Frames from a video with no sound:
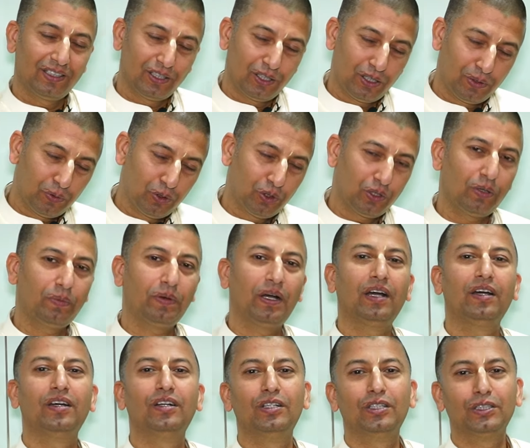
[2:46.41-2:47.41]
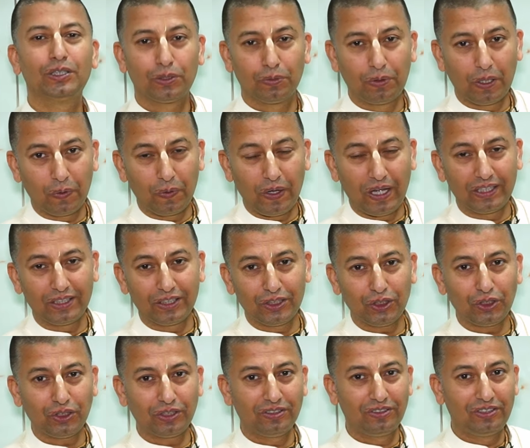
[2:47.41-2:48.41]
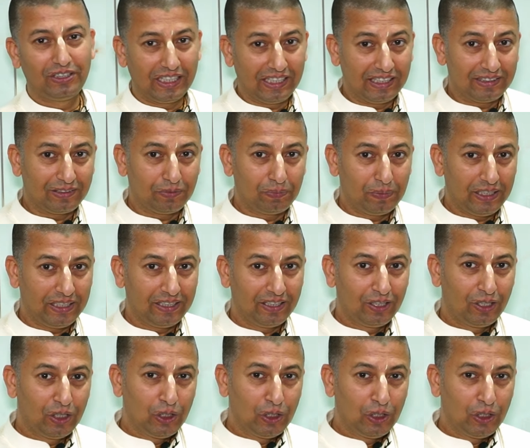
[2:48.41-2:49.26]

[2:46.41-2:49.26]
नमो नमः तो भगवान कृष्ण जगत में